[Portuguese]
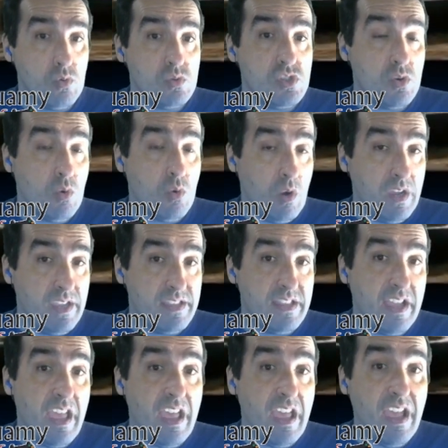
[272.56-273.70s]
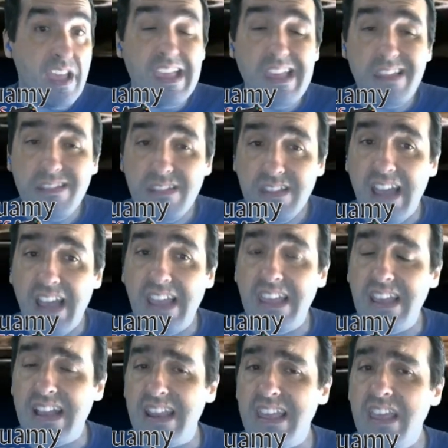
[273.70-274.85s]
de corrida. É esse daí,
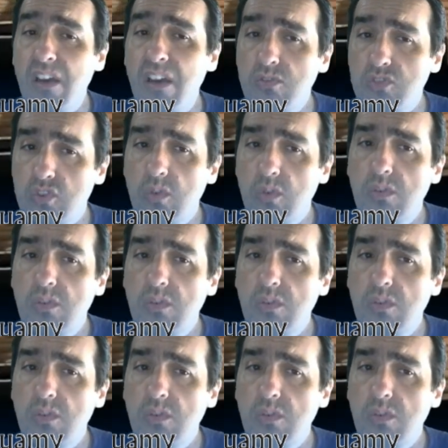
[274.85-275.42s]
cara, que é um jogo